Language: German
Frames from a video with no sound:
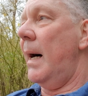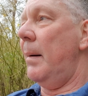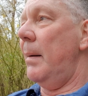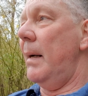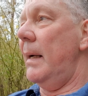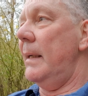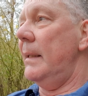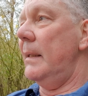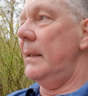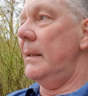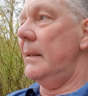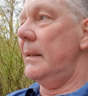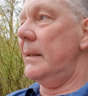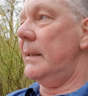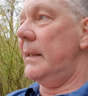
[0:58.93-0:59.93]
Aber
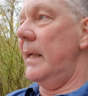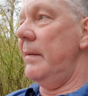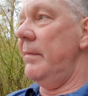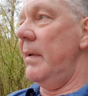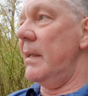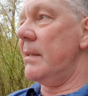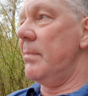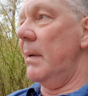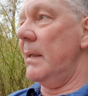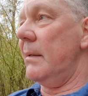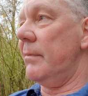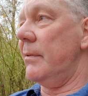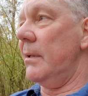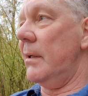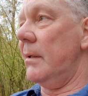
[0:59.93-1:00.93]
gehen wir jetzt mal
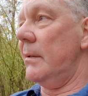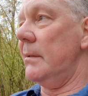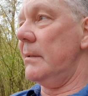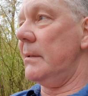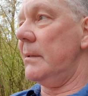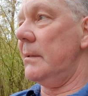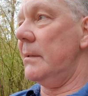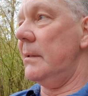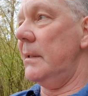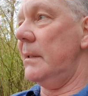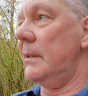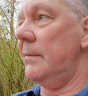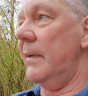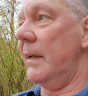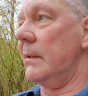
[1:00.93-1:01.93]
davon aus,
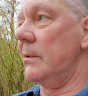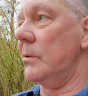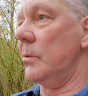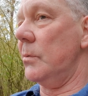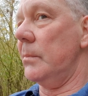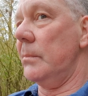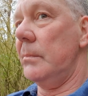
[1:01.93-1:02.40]
es wäre so.